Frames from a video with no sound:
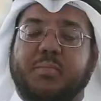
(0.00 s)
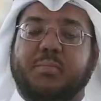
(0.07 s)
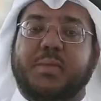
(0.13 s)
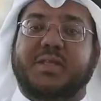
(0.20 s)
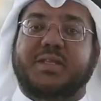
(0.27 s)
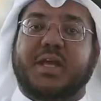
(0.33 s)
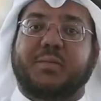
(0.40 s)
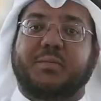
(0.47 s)

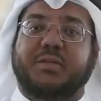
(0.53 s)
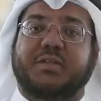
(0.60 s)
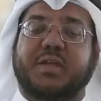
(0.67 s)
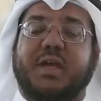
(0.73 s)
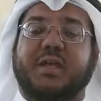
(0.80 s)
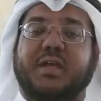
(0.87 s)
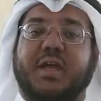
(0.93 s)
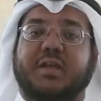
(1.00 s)
بدءا من
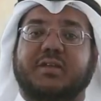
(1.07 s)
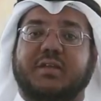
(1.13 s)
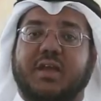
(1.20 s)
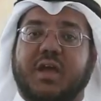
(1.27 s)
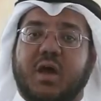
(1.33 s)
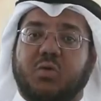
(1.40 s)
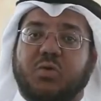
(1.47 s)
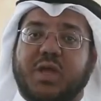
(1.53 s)

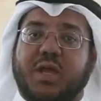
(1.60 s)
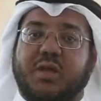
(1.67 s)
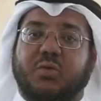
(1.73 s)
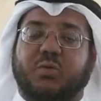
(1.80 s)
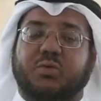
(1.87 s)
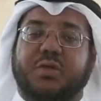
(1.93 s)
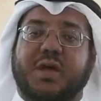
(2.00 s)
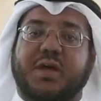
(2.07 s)
تهيئه هؤلاء
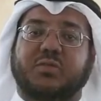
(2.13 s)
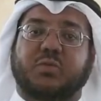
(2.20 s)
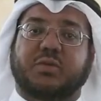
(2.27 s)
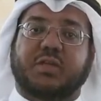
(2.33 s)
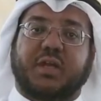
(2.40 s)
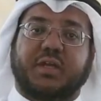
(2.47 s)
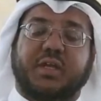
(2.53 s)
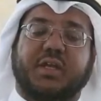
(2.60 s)
القضاة
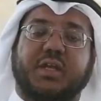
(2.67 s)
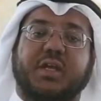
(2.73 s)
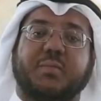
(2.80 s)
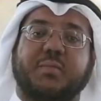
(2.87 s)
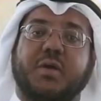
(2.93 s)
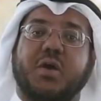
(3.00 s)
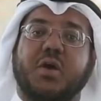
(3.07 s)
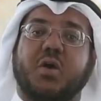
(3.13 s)

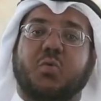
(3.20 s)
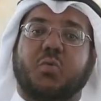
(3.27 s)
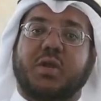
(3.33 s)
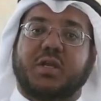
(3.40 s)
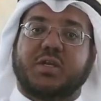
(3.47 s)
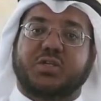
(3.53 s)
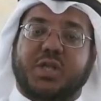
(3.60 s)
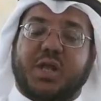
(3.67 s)
وتعيينهم
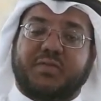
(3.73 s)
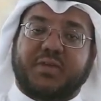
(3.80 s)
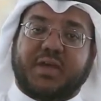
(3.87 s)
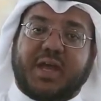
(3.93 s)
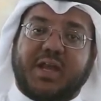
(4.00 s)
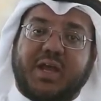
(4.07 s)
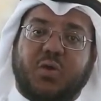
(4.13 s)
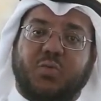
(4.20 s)
والاشراف
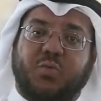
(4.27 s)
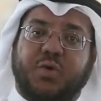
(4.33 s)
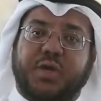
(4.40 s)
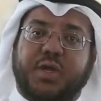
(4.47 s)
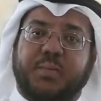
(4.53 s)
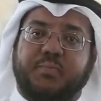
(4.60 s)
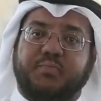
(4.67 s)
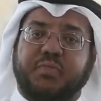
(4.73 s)
على
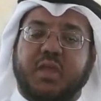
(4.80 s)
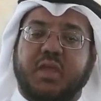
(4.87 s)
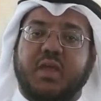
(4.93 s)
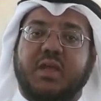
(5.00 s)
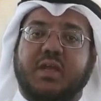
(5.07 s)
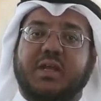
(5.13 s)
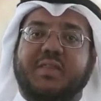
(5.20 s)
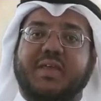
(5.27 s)
امورهم.
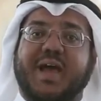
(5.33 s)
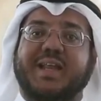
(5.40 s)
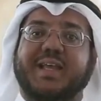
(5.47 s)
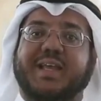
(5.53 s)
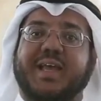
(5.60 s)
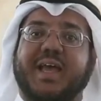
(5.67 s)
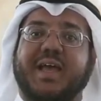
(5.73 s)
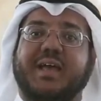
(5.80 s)

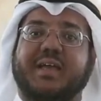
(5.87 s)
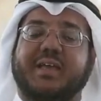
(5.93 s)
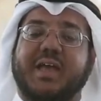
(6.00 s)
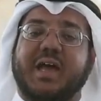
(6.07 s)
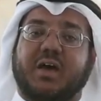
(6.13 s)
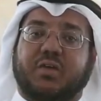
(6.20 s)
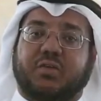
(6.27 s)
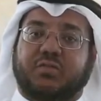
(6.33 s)
لذلك
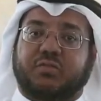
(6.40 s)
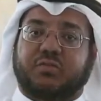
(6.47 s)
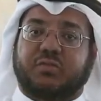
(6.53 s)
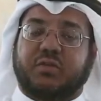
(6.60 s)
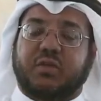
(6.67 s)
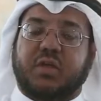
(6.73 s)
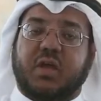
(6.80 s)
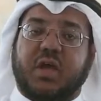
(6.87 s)

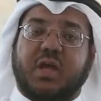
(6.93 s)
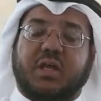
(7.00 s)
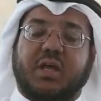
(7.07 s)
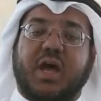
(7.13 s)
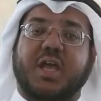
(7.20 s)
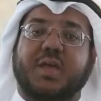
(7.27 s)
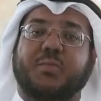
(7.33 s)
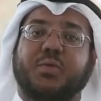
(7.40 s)
يحرص
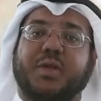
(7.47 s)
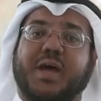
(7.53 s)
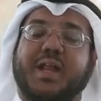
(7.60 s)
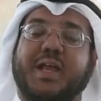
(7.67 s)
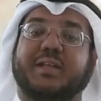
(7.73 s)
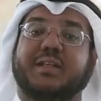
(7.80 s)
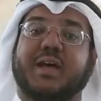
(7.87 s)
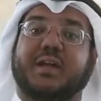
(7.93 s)
القائمون
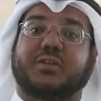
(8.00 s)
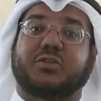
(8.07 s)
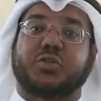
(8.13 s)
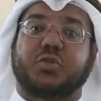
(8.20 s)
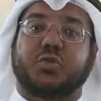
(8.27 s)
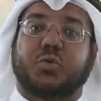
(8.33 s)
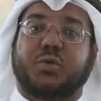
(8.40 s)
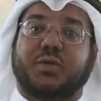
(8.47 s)
على اداره
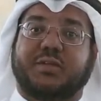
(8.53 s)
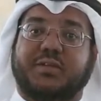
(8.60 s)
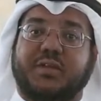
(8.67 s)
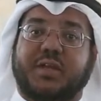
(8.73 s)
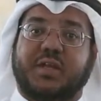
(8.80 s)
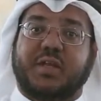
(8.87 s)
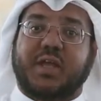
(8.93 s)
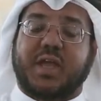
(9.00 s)
الشؤون
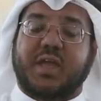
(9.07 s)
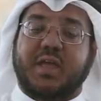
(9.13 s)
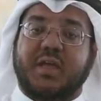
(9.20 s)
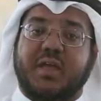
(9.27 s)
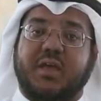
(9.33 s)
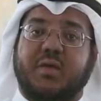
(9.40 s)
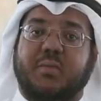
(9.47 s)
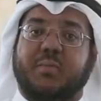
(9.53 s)
الدينيه
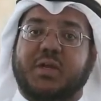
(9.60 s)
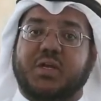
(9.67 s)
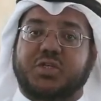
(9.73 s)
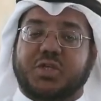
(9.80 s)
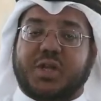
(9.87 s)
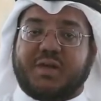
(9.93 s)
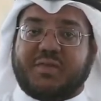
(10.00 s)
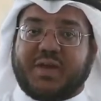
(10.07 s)

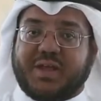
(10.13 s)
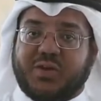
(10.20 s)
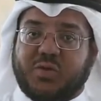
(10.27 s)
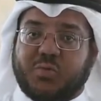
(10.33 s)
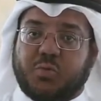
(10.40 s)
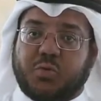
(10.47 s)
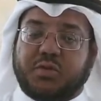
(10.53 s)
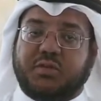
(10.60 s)
بالاشراف على
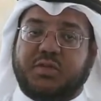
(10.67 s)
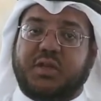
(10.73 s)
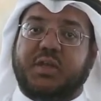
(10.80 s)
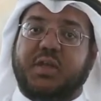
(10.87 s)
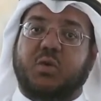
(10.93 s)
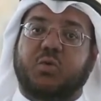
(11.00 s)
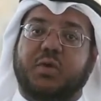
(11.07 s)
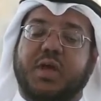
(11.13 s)
الامور
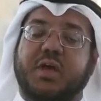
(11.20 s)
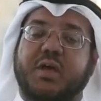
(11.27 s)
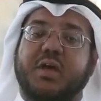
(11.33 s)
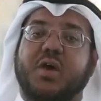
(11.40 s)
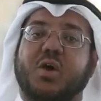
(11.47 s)
الدينيه هنا